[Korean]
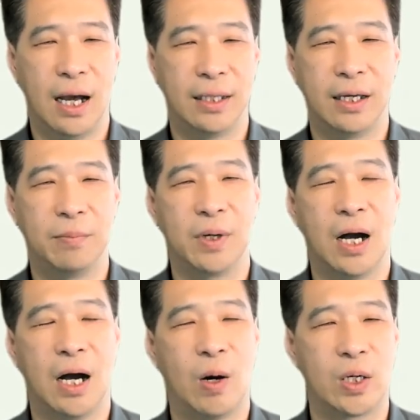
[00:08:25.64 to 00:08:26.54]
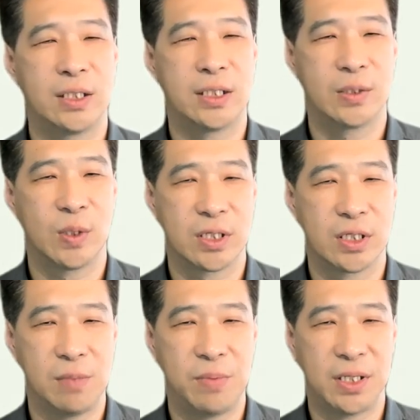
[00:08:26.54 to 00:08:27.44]
아담과 하와를 찾아와서
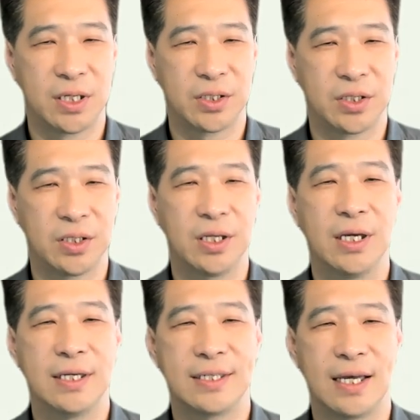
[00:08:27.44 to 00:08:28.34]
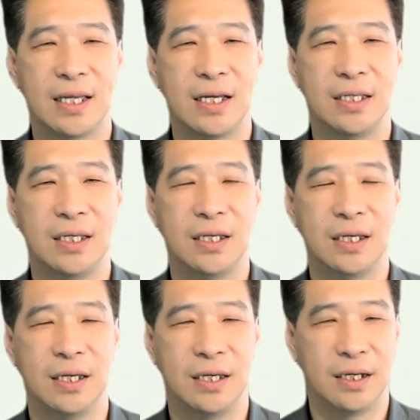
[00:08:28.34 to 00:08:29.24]
실패시켰던 사단이
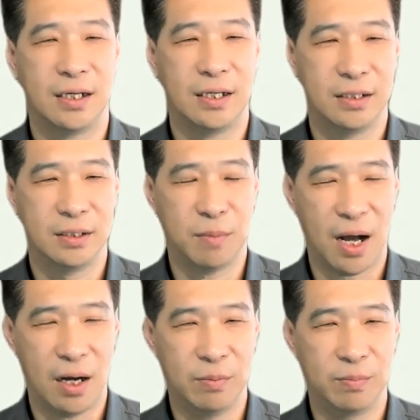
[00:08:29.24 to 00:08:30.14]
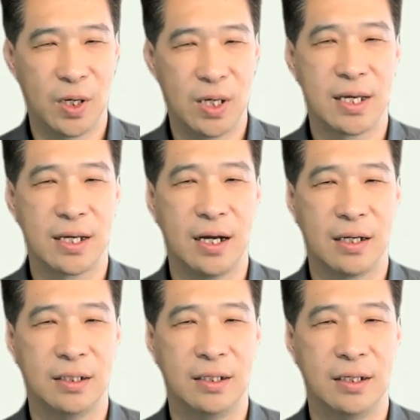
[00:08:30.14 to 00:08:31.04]
그 마음과
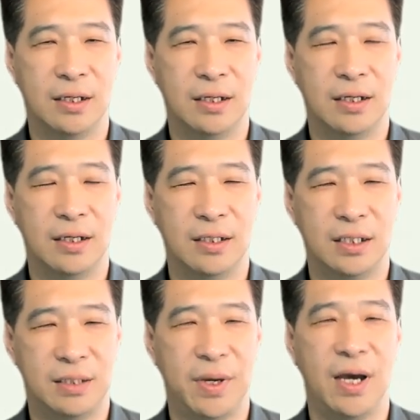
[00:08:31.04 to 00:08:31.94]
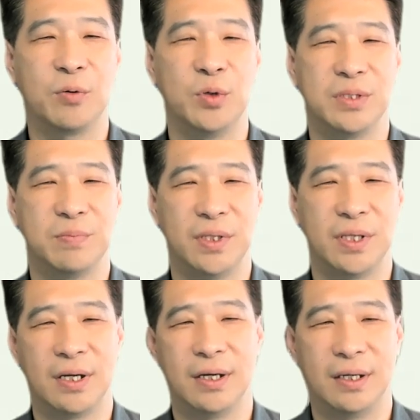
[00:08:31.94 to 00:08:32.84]
생각을 지배하고 있습니다.
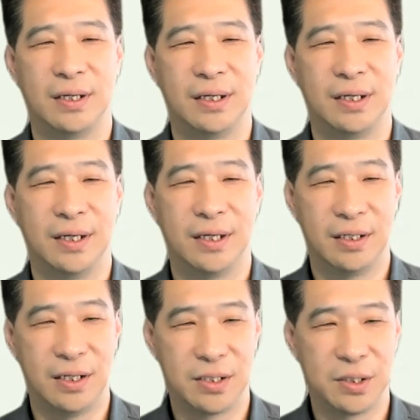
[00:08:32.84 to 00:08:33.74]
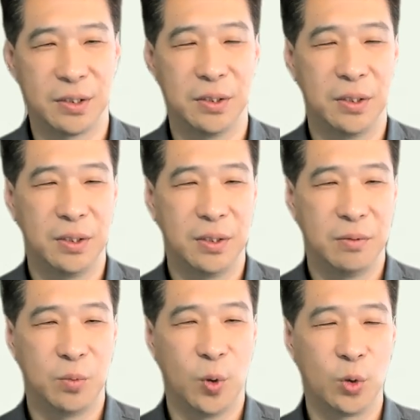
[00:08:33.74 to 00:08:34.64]
그래서
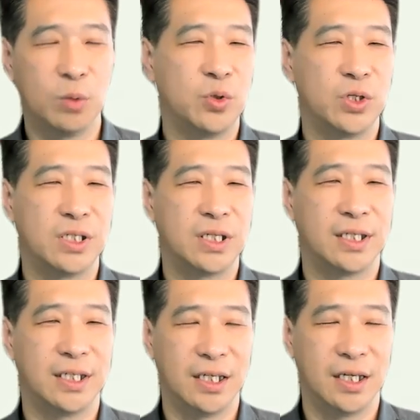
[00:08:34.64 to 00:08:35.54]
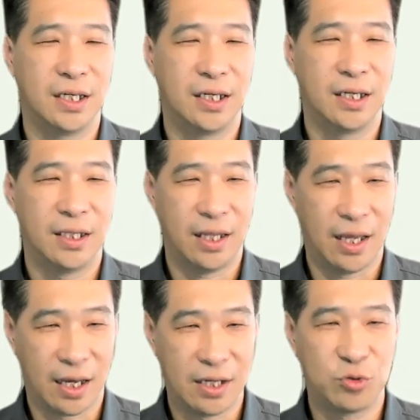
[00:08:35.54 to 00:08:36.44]
모든 불신자들이
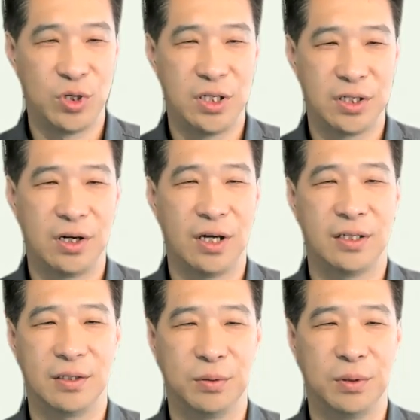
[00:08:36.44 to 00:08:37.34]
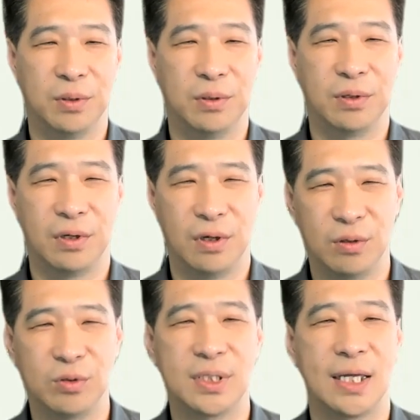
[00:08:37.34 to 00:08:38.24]
내가 주인인 것 같아도
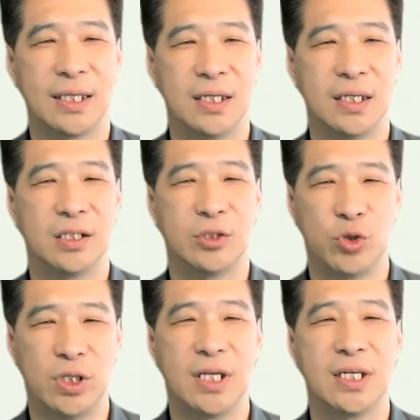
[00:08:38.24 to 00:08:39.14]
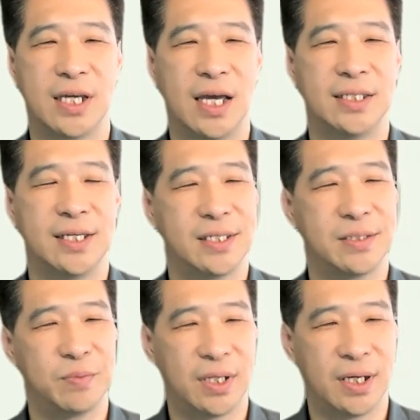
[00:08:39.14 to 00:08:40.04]
결국 사단이 그 주인의 자리에 앉아
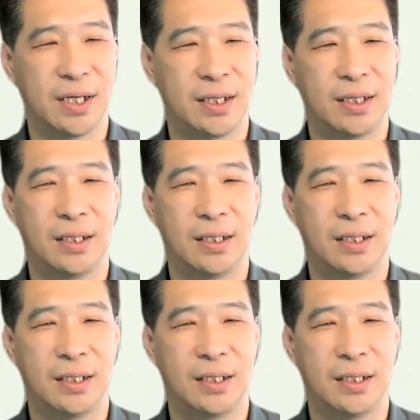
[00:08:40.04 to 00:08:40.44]
있습니다.